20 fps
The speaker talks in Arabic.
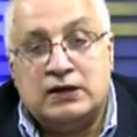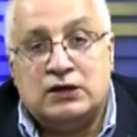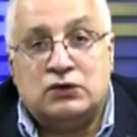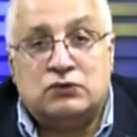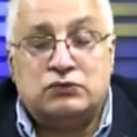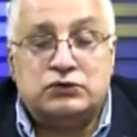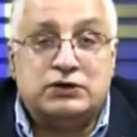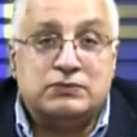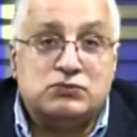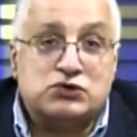
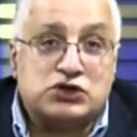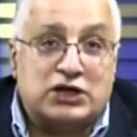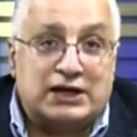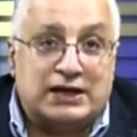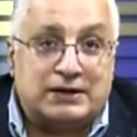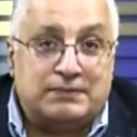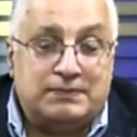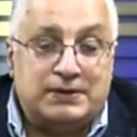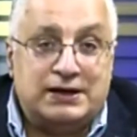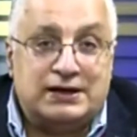ودي
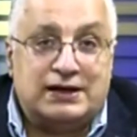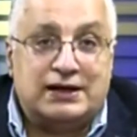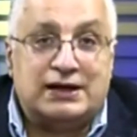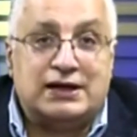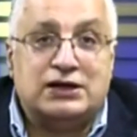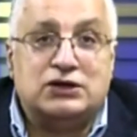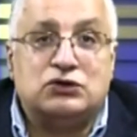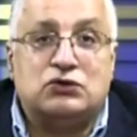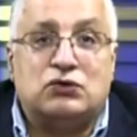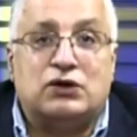مشكلة كبيرة
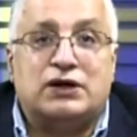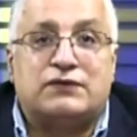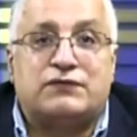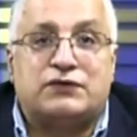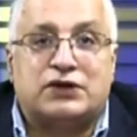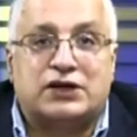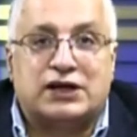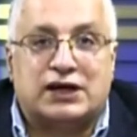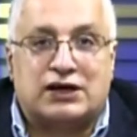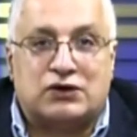لأن دول
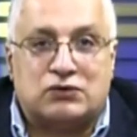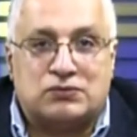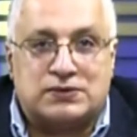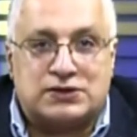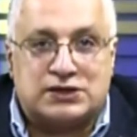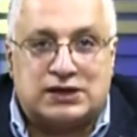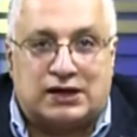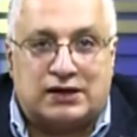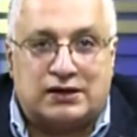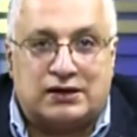أفريقيا جنوب
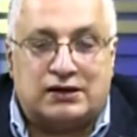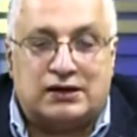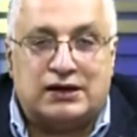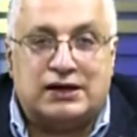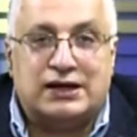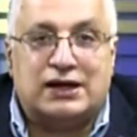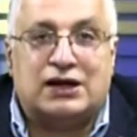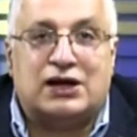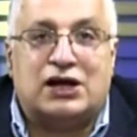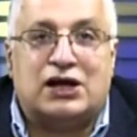الصحراء
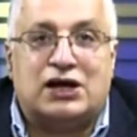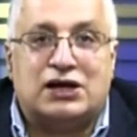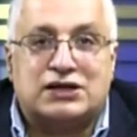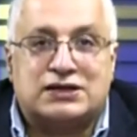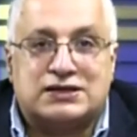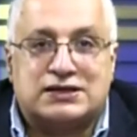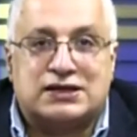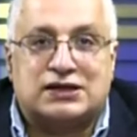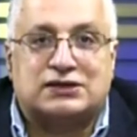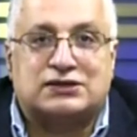هي
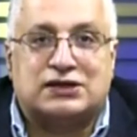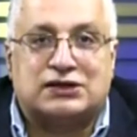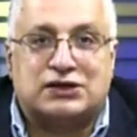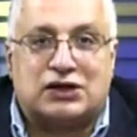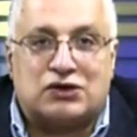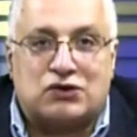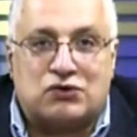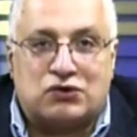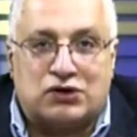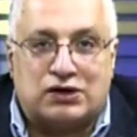الأكثر
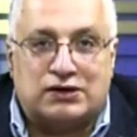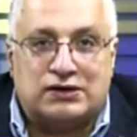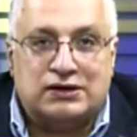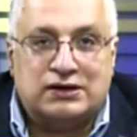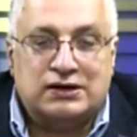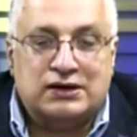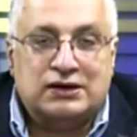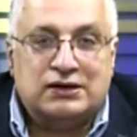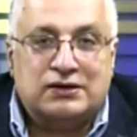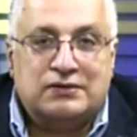تضررا
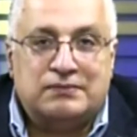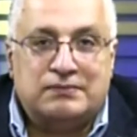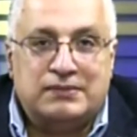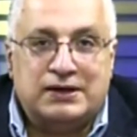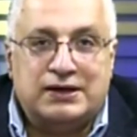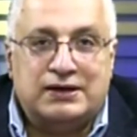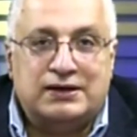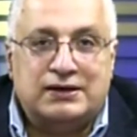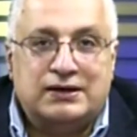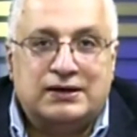
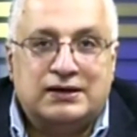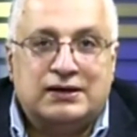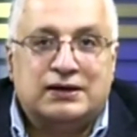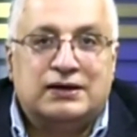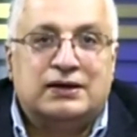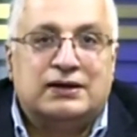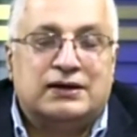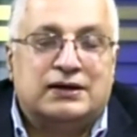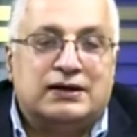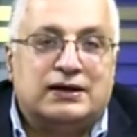من
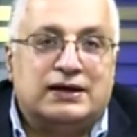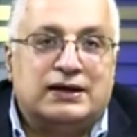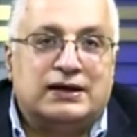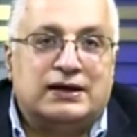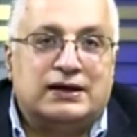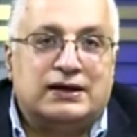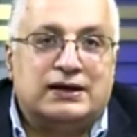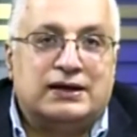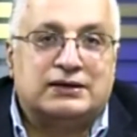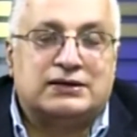
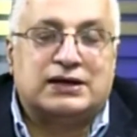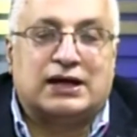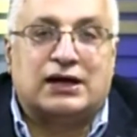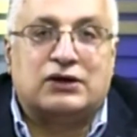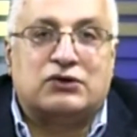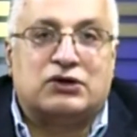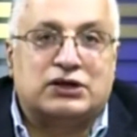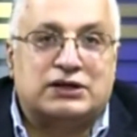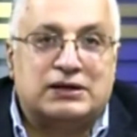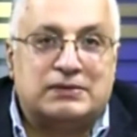
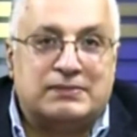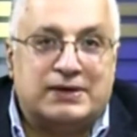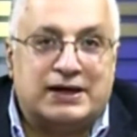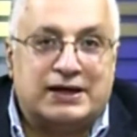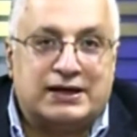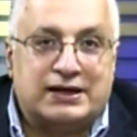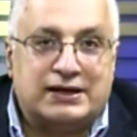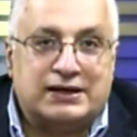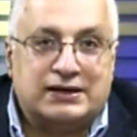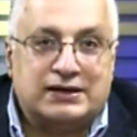التغيرات
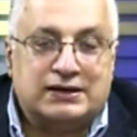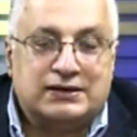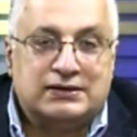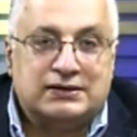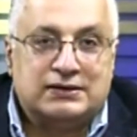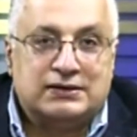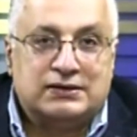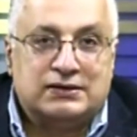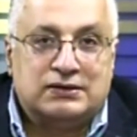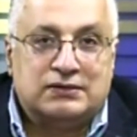المناخية
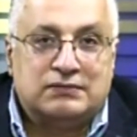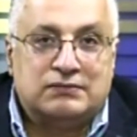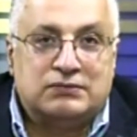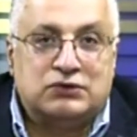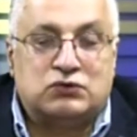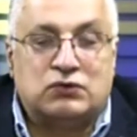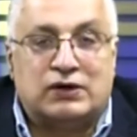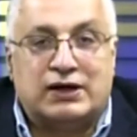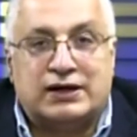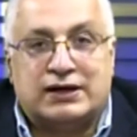
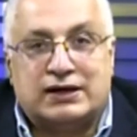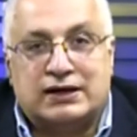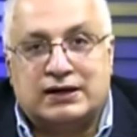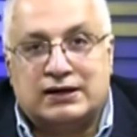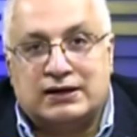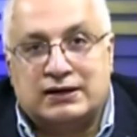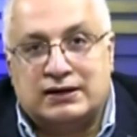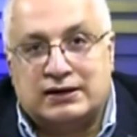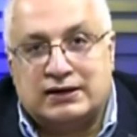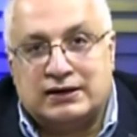
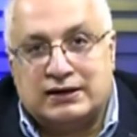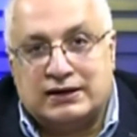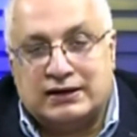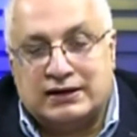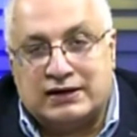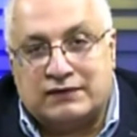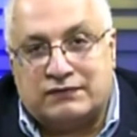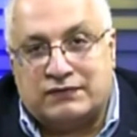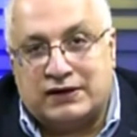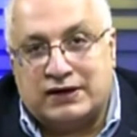بتواجه
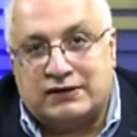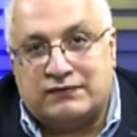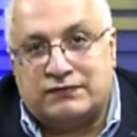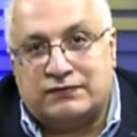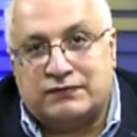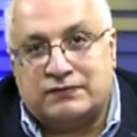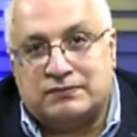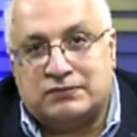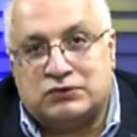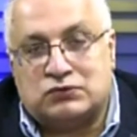
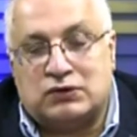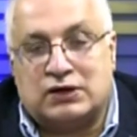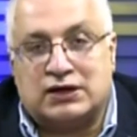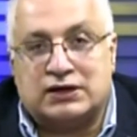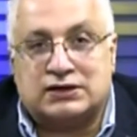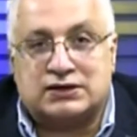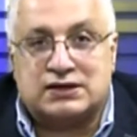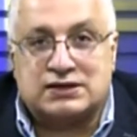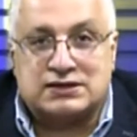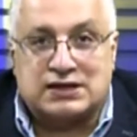الجفاف
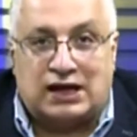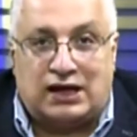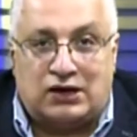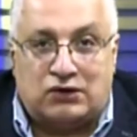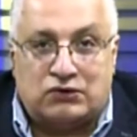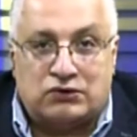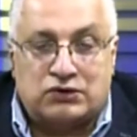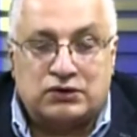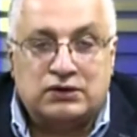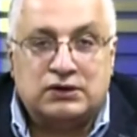بتواجه
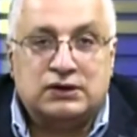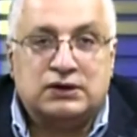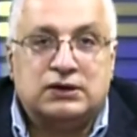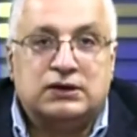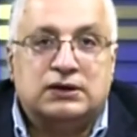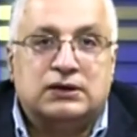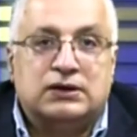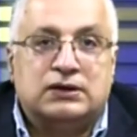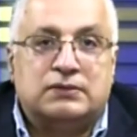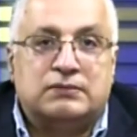التصحر
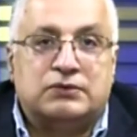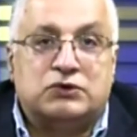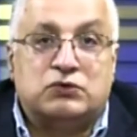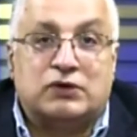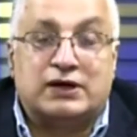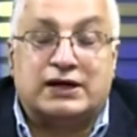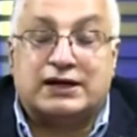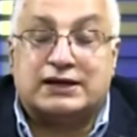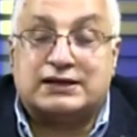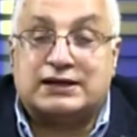
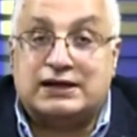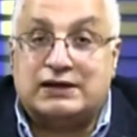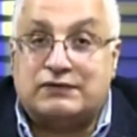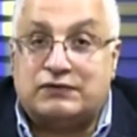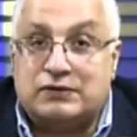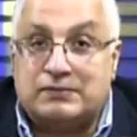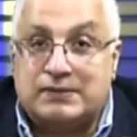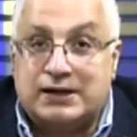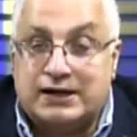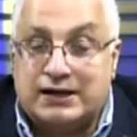بتواجه
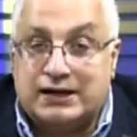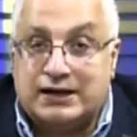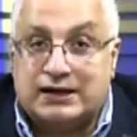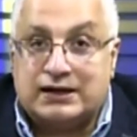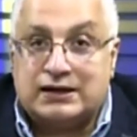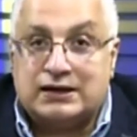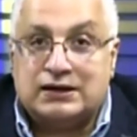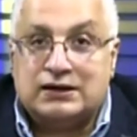اختلاف المناخ